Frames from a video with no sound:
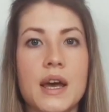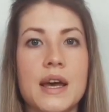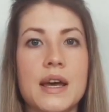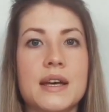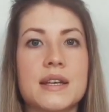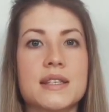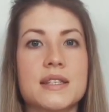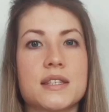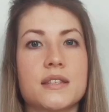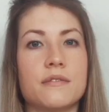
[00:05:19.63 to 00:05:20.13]

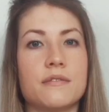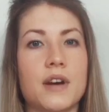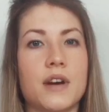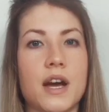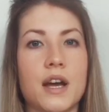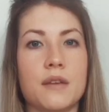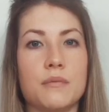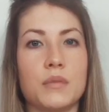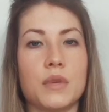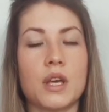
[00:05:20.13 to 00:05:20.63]
с
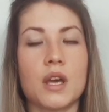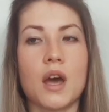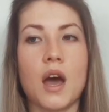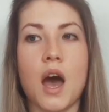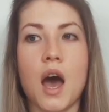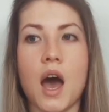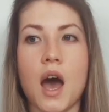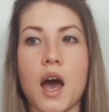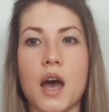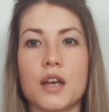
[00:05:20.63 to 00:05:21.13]
вами,
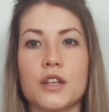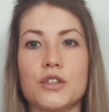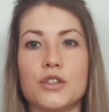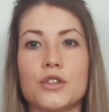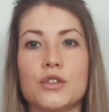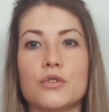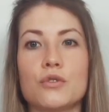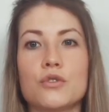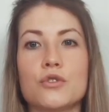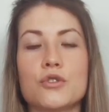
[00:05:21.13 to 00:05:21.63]
а
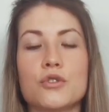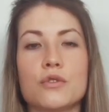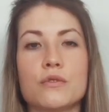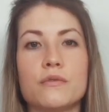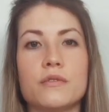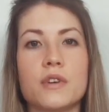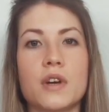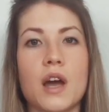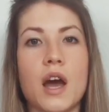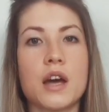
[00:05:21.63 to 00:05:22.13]
не то, что
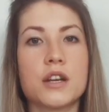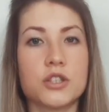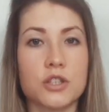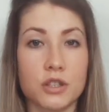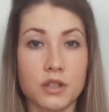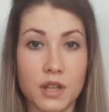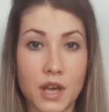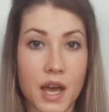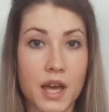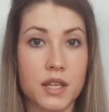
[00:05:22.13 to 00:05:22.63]
вы
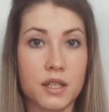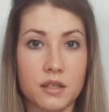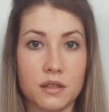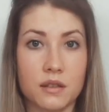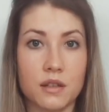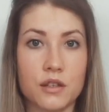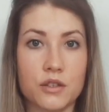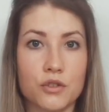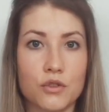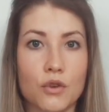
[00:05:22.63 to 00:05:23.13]

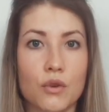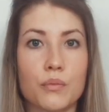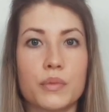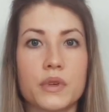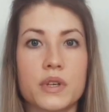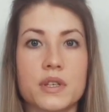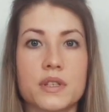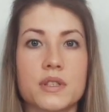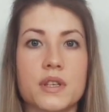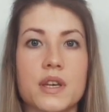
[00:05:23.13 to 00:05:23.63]
ожидаете должно
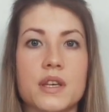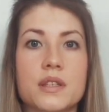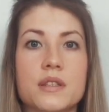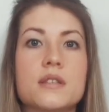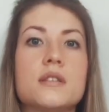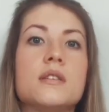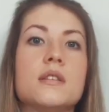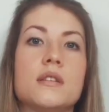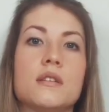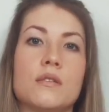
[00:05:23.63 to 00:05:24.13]

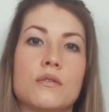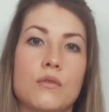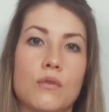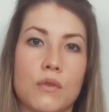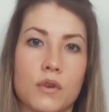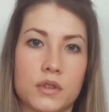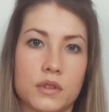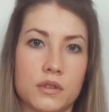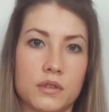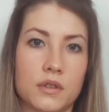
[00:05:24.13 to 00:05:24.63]
произойти
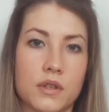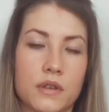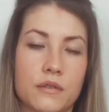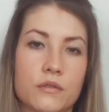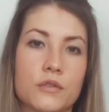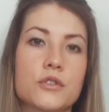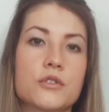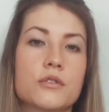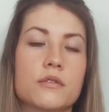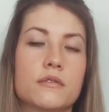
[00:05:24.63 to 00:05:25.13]
от
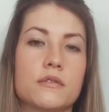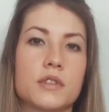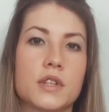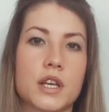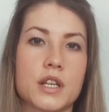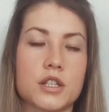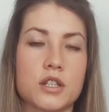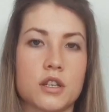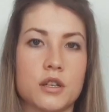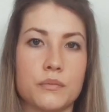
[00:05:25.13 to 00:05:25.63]
того, что вы
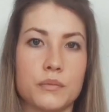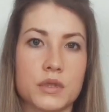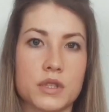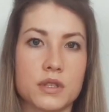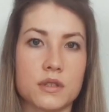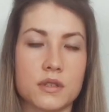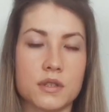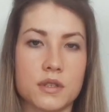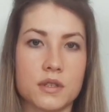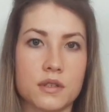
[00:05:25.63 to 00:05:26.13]
начали
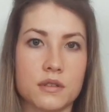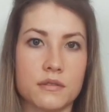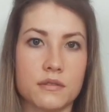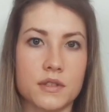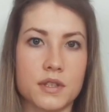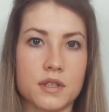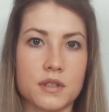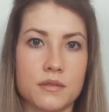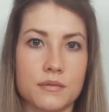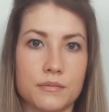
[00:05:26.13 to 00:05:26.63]

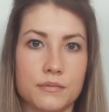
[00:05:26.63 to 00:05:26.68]
медитировать.